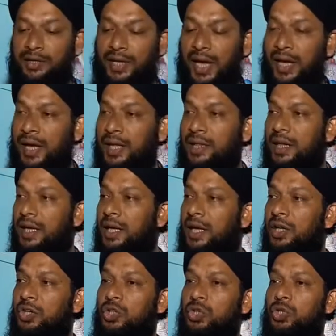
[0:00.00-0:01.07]
জায়গা থেকে
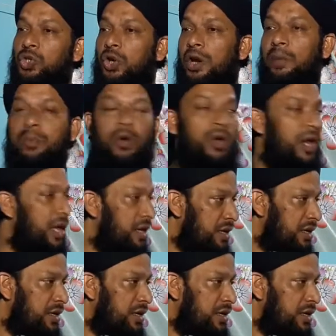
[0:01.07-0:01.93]
সরে পড়লে